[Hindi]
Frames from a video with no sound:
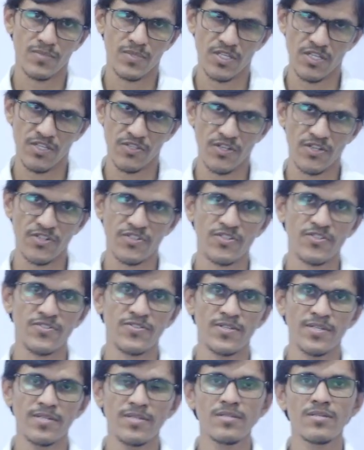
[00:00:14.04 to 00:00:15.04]
की दृष्टि
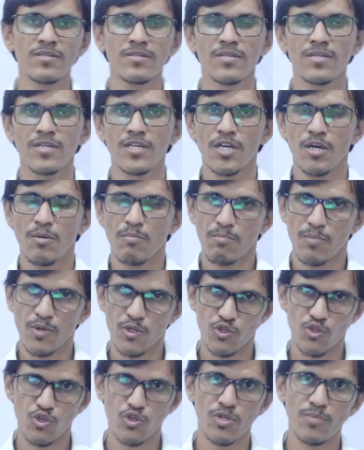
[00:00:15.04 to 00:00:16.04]
से
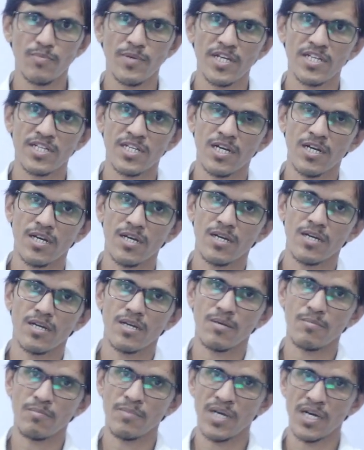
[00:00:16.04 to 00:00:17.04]
प्रतियोगी परीक्षा
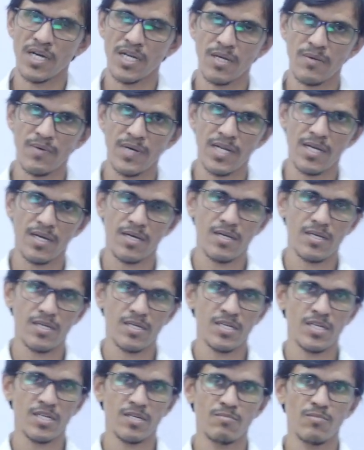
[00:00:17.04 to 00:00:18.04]
में आने वाला
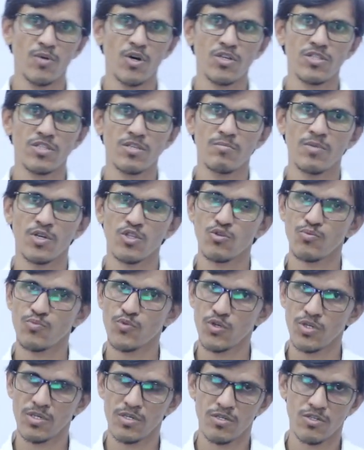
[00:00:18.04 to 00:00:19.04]
एक बहुत ही
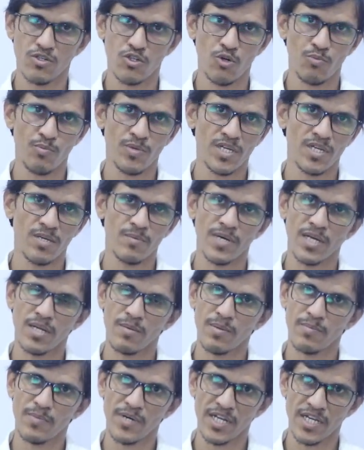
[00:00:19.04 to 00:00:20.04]
महत्वपूर्ण टॉपिक के बारे
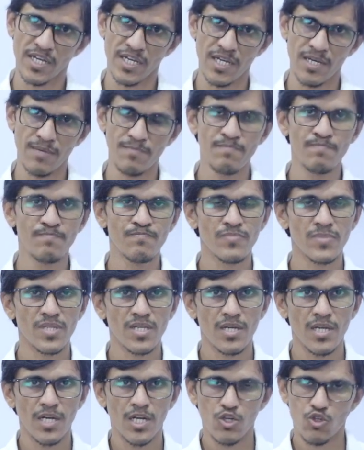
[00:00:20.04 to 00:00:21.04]
में पढ़ेंगे हम
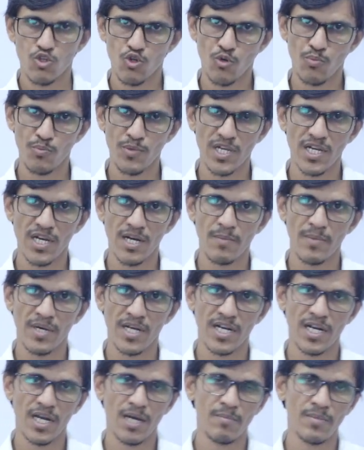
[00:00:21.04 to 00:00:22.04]
टॉपिक का
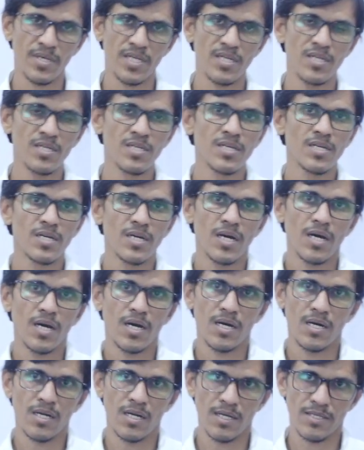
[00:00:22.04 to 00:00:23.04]
हमारा नाम है
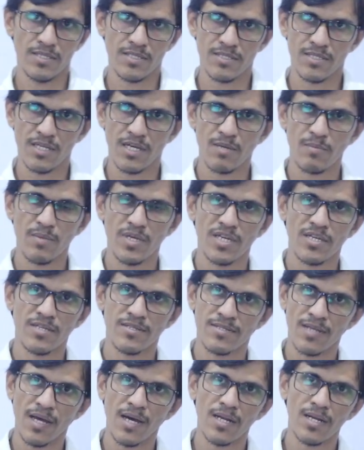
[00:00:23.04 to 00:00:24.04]
राजस्थान में
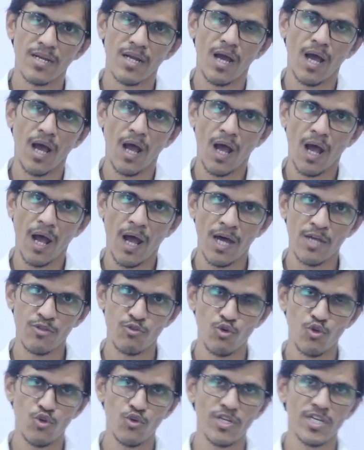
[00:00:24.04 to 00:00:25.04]
किसान
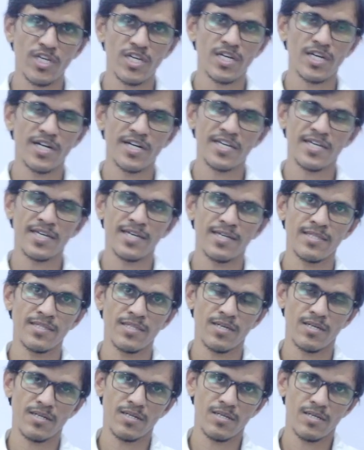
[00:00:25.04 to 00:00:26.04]
आंदोलन की कड़ी के
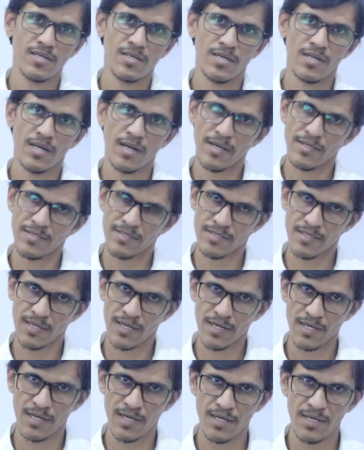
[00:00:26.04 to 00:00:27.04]
अंदर
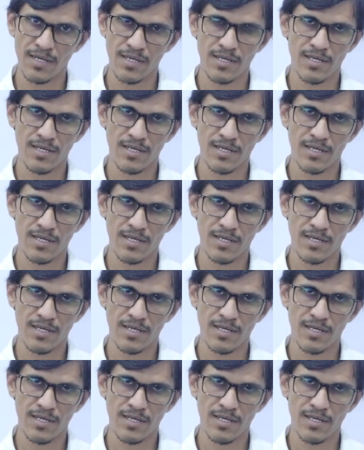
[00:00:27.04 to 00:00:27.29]
राजस्थान का